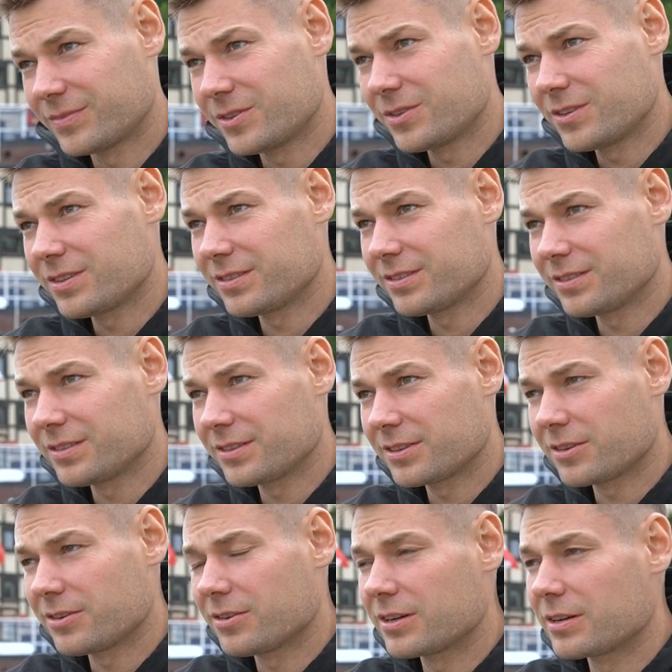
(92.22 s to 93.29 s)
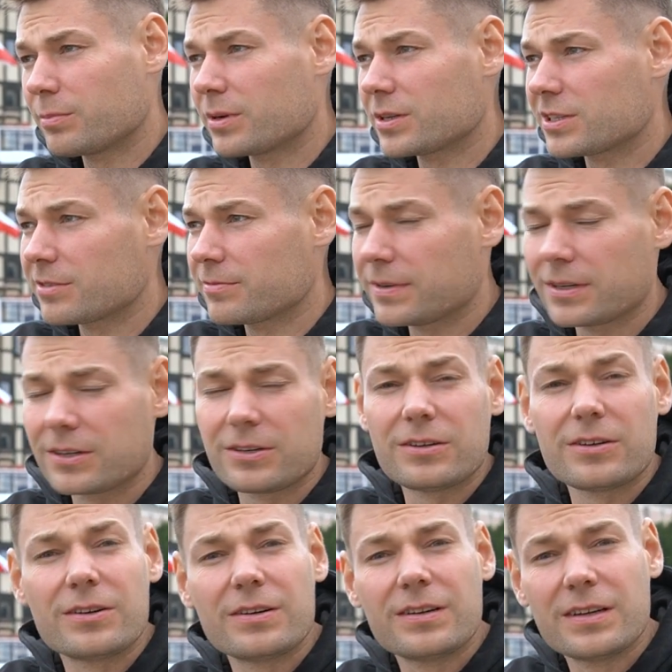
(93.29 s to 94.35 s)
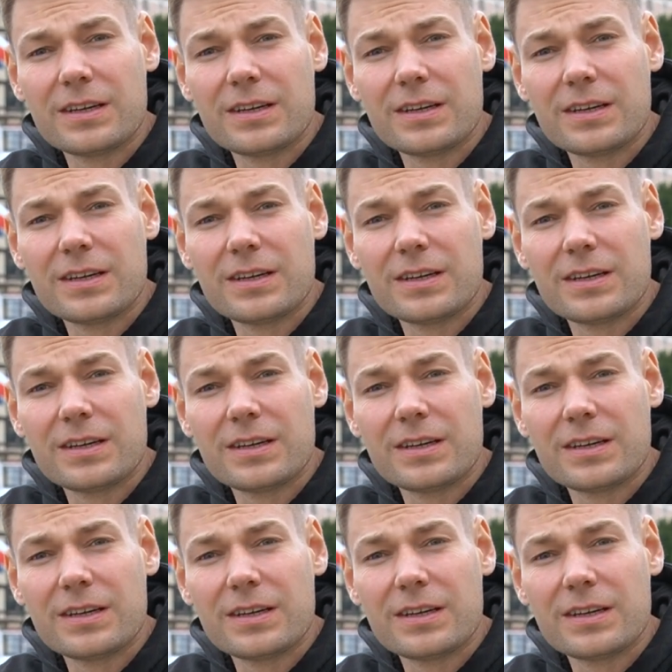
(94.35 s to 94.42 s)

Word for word: no i co, chyba trzeba go